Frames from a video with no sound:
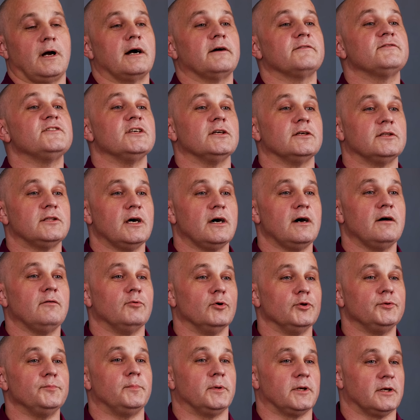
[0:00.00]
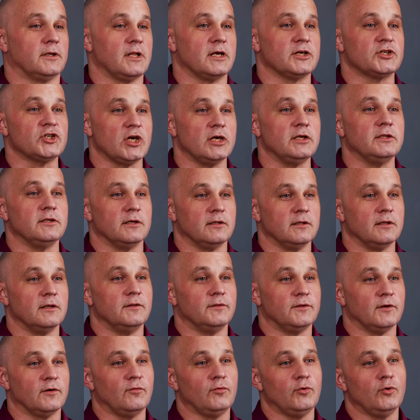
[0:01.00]
Как всегда, вот приглашение на
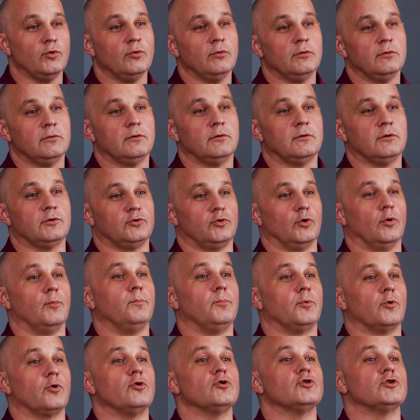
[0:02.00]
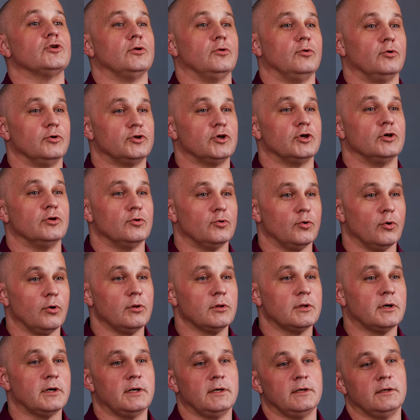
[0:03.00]
интервью, кто прожил очень
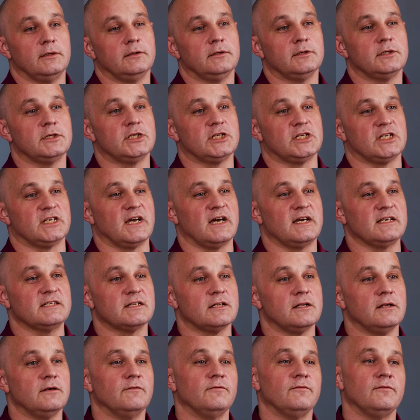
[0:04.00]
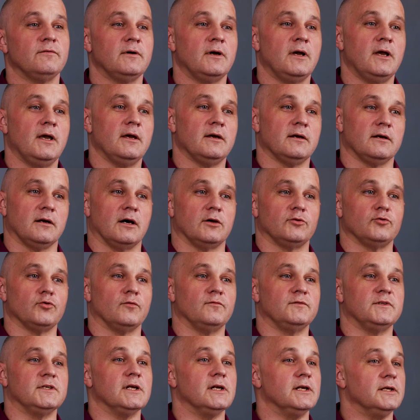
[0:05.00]
долго, счастлив,
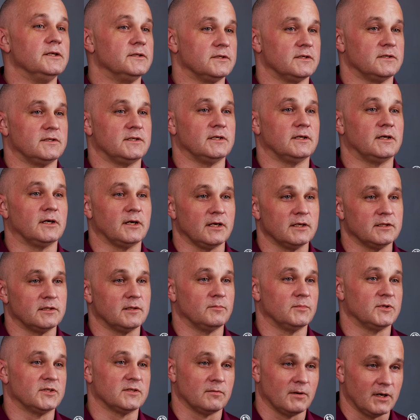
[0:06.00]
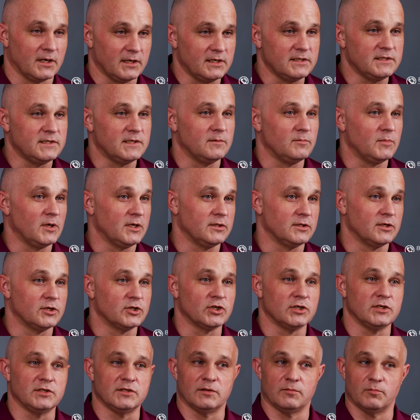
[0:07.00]
готов делиться секретами своей семейной
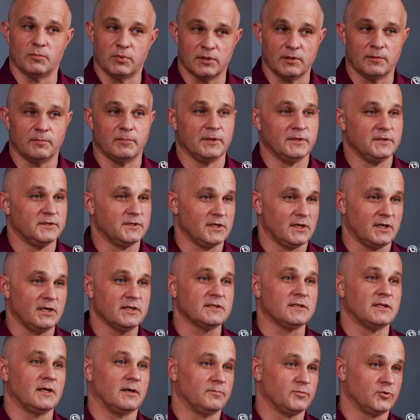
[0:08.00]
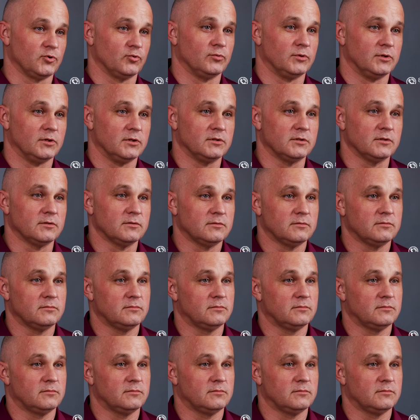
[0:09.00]
жизни, было бы интересно обсудить.